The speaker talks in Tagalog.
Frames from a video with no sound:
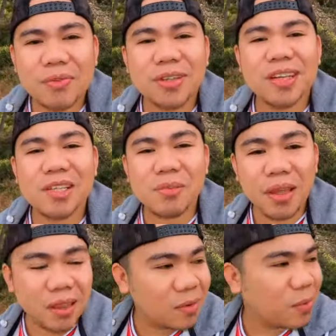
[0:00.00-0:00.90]
for today's
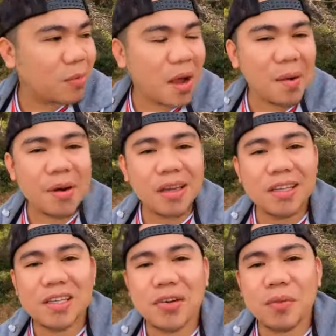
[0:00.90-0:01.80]
video po mga
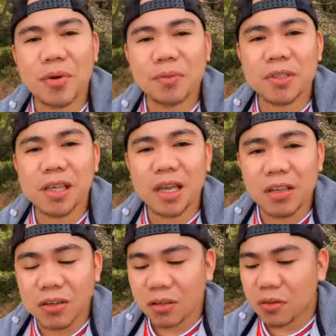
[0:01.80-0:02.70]
kabayan, share ko pala po sa
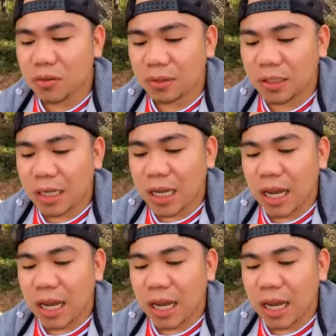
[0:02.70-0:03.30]
inyo yung